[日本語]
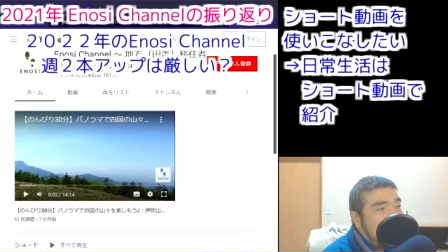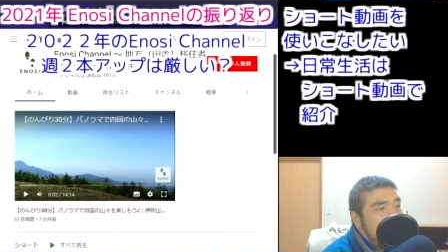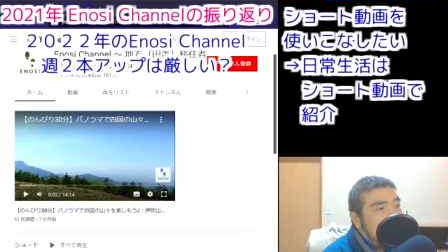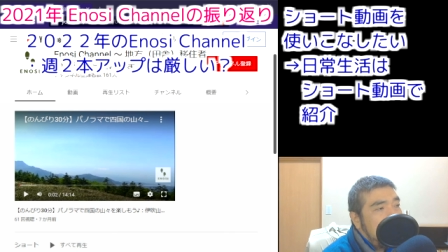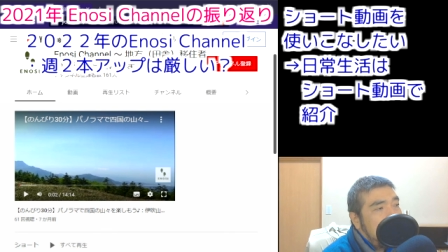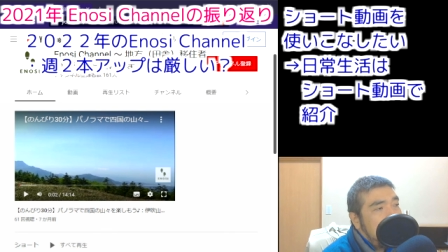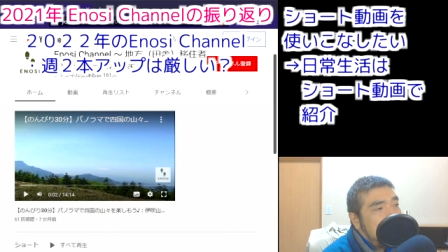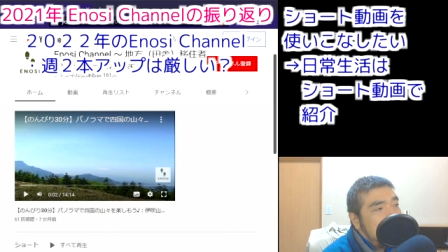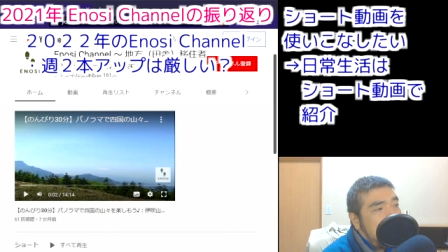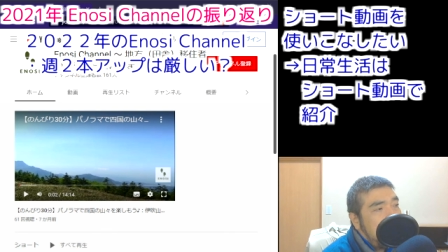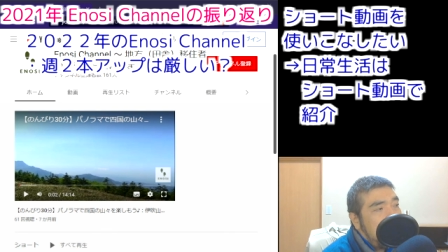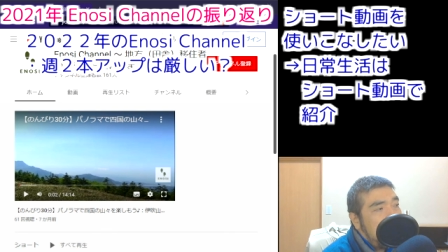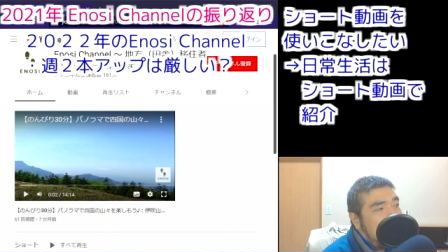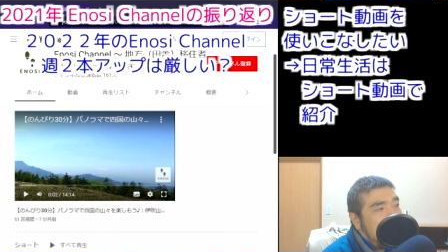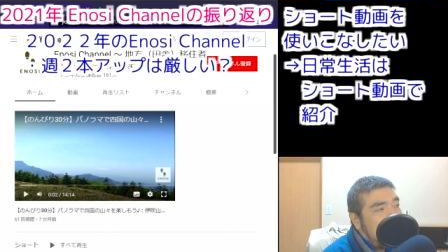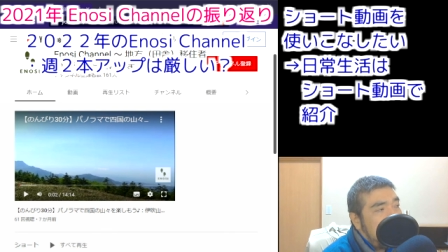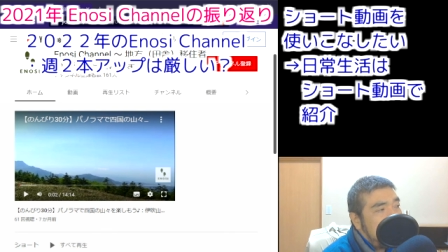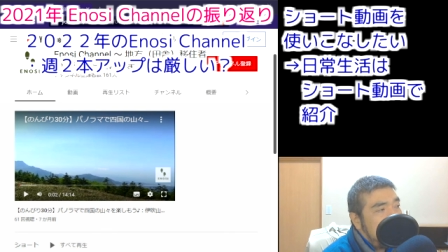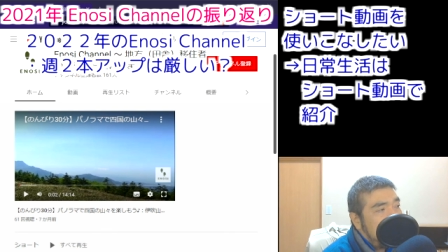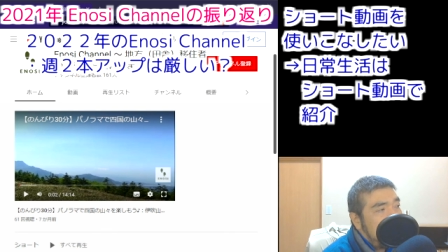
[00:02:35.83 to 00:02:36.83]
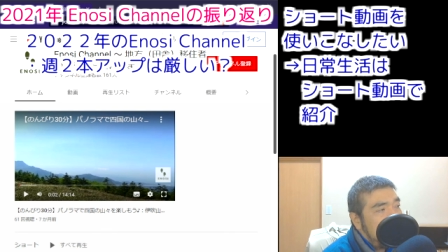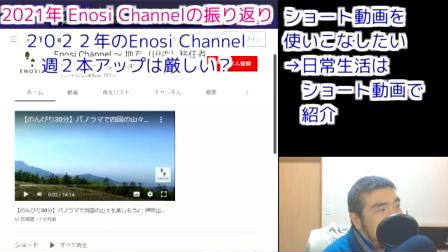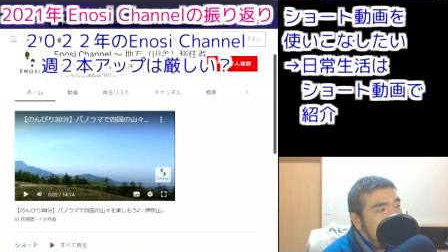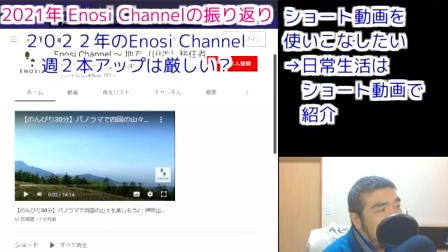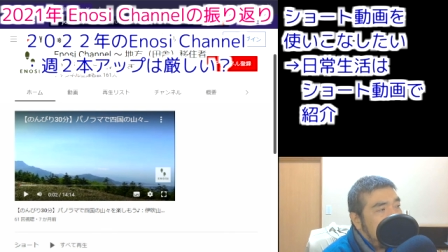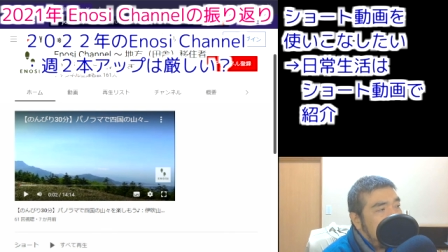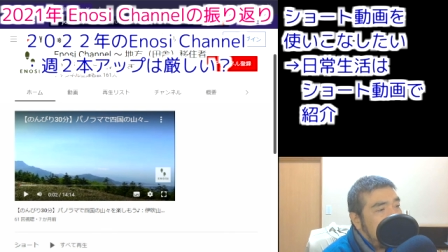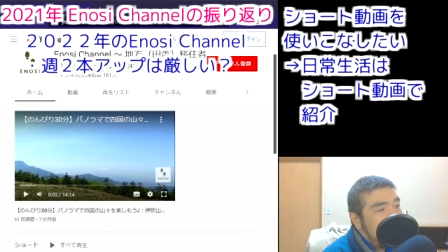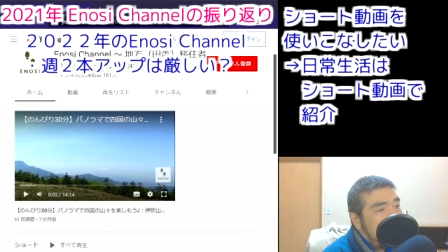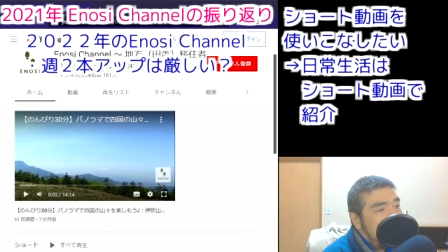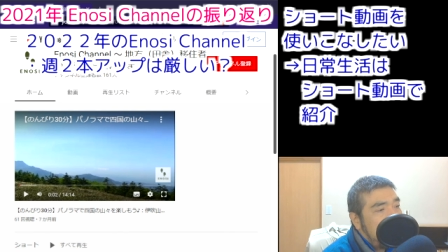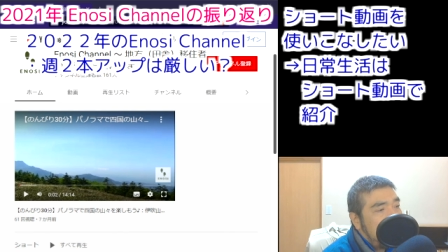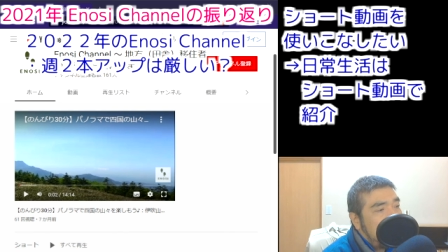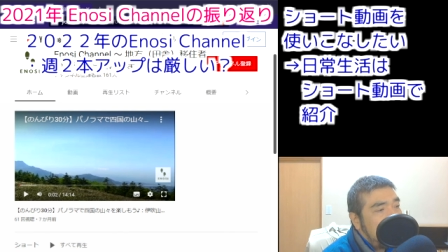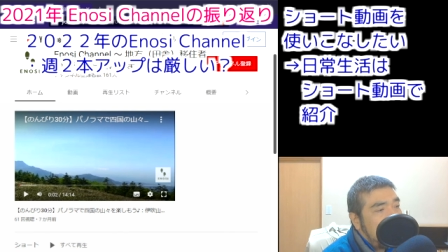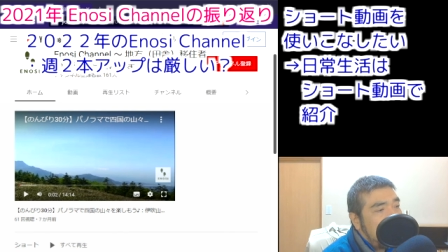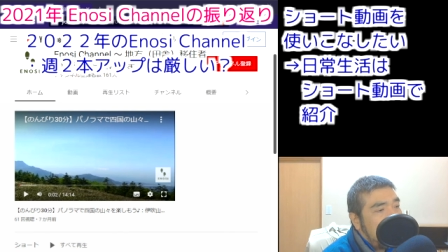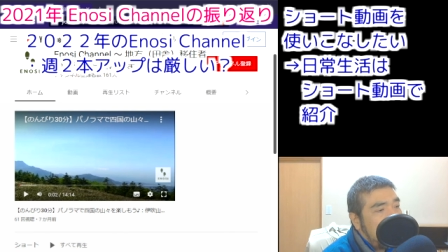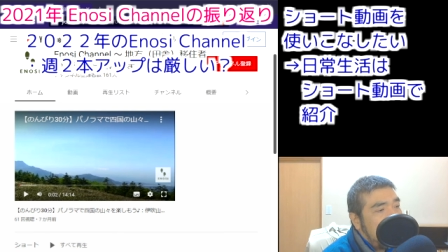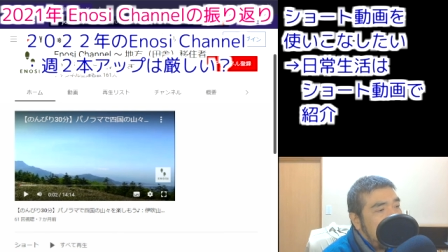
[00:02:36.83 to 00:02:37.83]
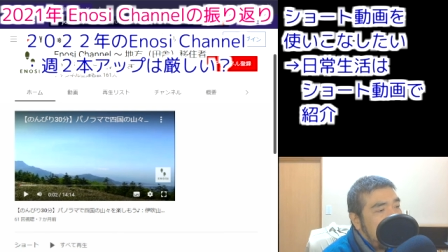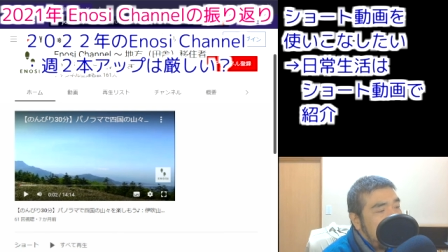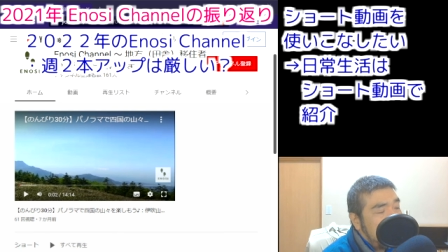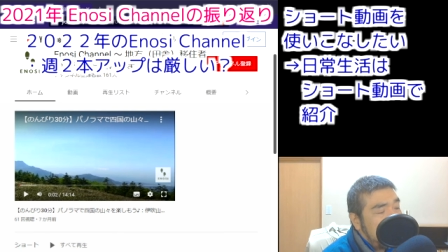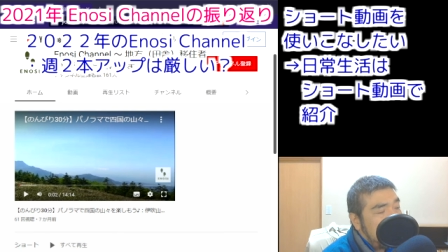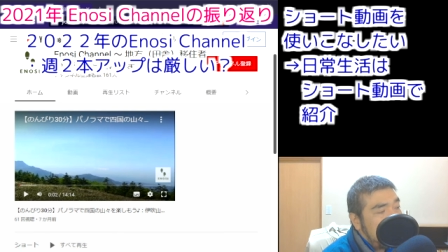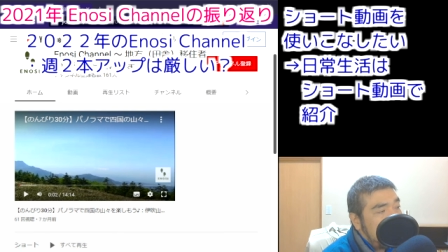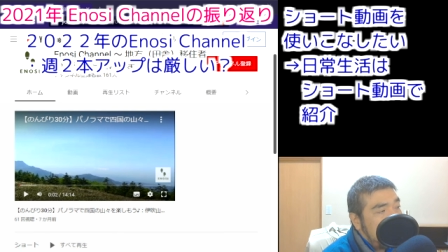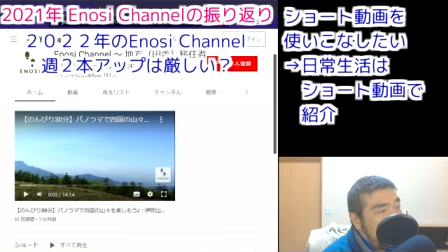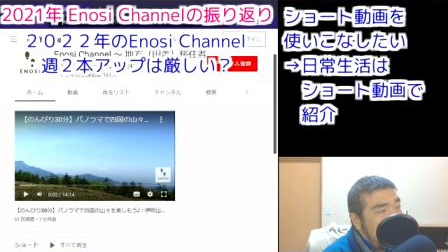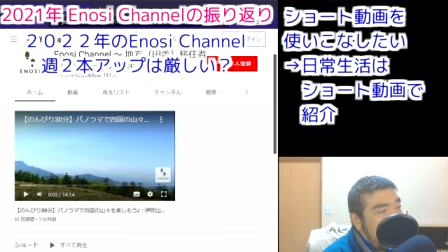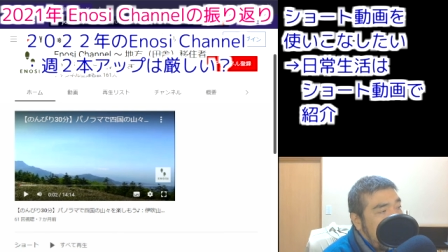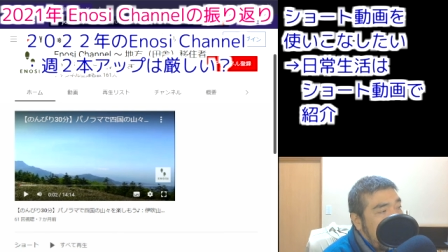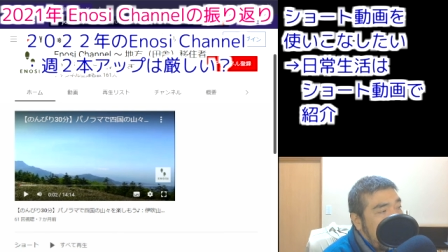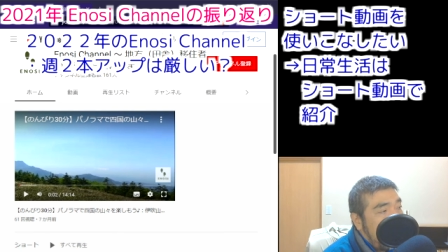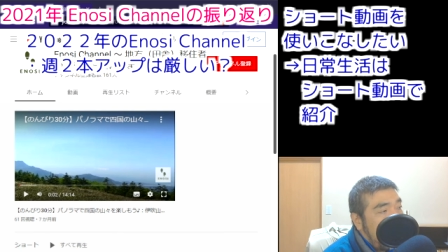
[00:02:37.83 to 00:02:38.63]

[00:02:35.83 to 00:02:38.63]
まあちょっと重い動画は少しね